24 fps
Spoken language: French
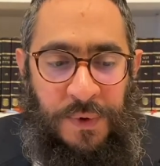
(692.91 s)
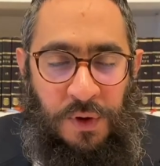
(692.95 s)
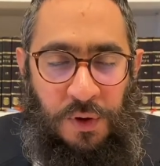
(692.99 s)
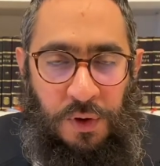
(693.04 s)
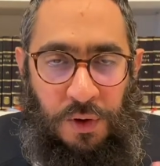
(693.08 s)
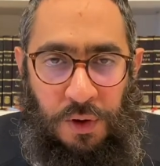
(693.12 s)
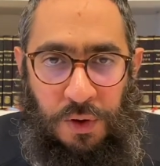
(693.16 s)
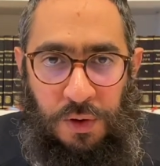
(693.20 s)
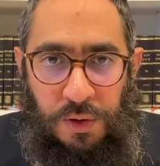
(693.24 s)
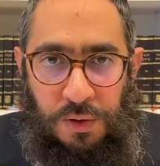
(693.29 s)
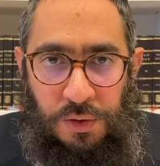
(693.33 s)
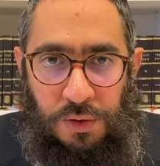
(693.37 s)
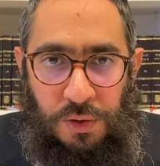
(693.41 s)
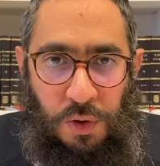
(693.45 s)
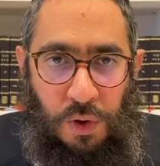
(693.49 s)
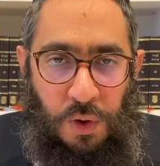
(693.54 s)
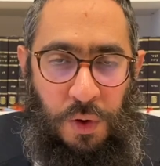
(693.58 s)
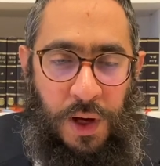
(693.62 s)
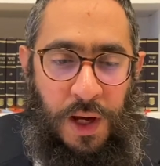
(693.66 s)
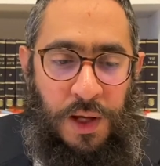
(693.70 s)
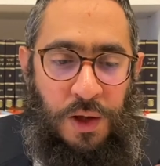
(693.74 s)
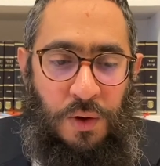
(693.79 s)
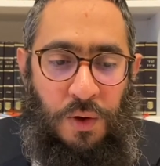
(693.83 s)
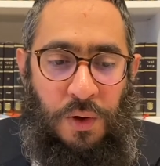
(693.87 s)
que de
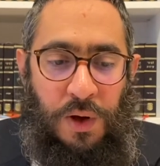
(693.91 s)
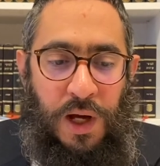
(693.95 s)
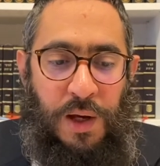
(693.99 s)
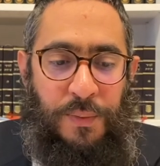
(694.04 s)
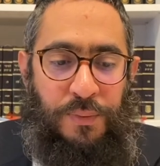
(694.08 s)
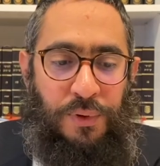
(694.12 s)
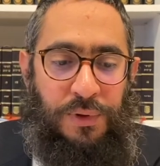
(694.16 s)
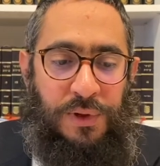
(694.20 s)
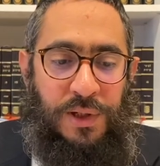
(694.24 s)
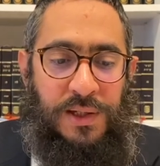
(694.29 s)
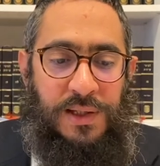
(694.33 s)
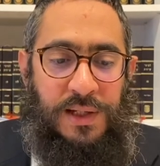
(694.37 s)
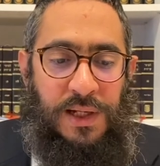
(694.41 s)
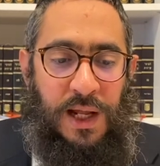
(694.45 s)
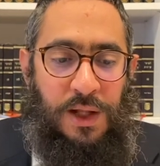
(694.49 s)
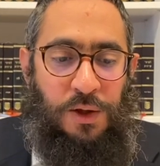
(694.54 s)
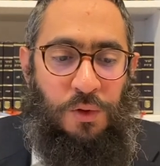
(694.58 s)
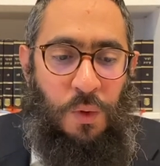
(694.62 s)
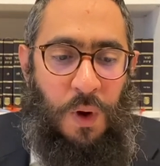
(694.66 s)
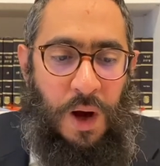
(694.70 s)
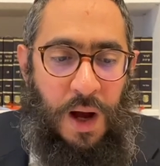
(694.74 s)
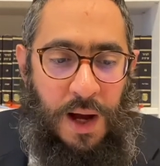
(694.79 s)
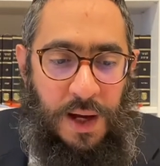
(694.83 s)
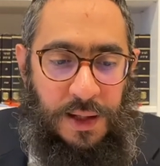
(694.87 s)
l'oreille oreille pour dire que c'est la
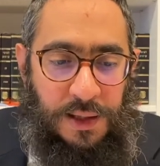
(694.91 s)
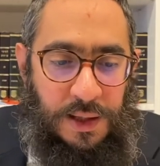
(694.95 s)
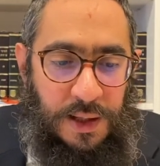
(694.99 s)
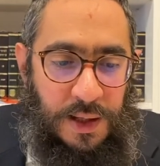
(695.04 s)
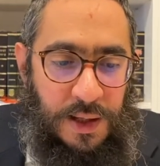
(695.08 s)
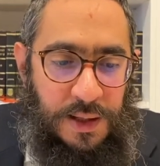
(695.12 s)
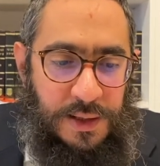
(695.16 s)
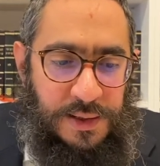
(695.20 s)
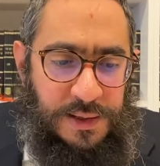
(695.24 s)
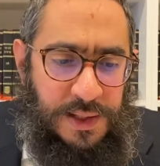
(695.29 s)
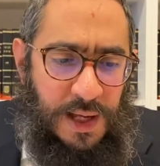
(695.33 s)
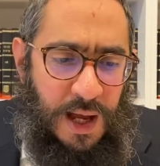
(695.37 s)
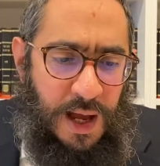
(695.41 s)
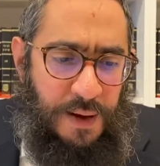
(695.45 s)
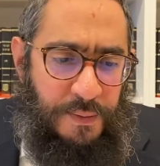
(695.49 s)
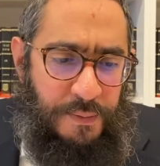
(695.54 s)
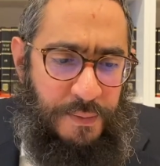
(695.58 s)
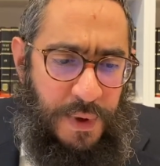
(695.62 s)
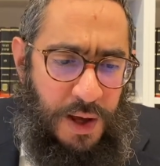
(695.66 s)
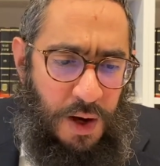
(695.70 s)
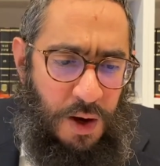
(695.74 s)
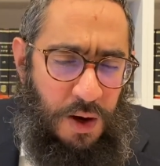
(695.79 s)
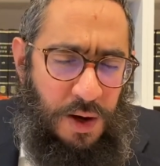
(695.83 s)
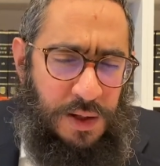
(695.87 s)
droite, ça,
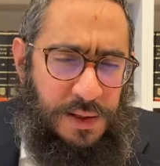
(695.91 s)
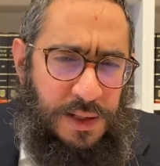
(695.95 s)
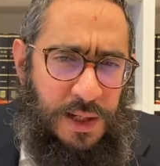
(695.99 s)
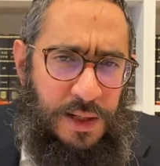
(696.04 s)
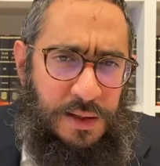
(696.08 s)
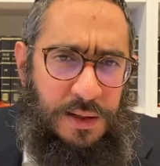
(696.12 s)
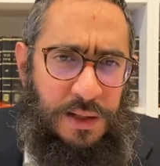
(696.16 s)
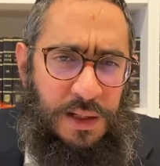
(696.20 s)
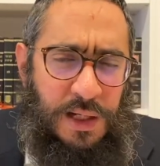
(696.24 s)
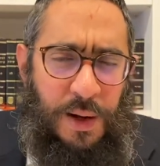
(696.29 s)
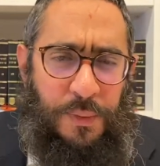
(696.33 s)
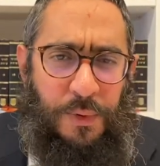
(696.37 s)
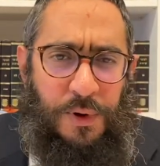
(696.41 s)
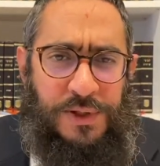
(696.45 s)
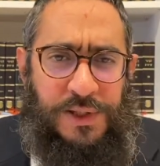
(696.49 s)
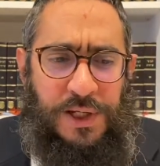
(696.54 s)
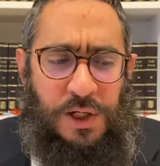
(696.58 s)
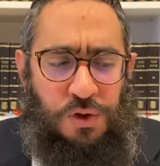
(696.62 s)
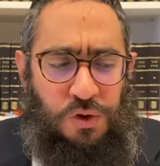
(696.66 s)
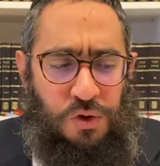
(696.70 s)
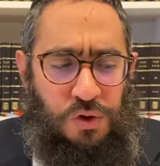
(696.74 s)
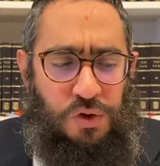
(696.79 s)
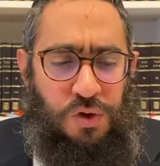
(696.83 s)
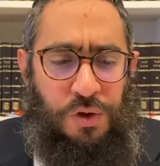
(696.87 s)
mais ozen, il apprend ça
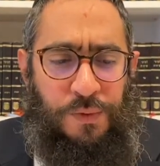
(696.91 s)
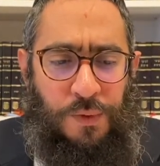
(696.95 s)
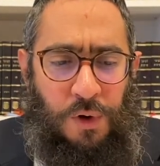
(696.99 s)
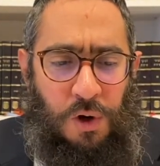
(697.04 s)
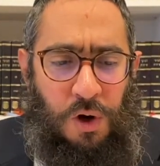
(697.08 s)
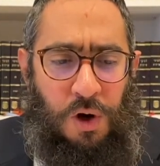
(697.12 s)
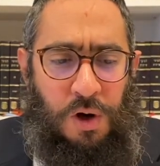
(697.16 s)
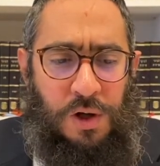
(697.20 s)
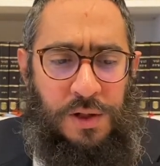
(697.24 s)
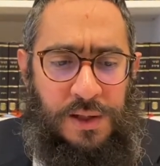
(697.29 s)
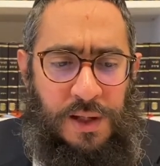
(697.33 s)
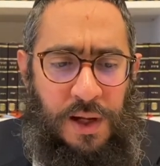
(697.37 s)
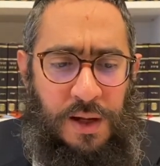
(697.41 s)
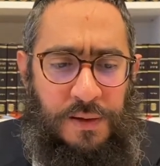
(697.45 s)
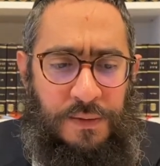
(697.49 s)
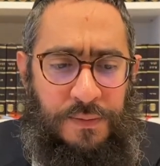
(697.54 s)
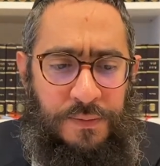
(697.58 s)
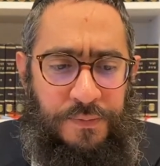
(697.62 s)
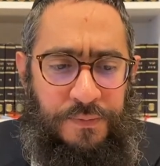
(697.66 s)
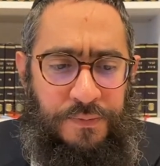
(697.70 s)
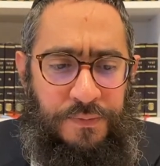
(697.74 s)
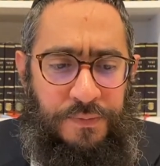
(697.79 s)
juste du mot ozen.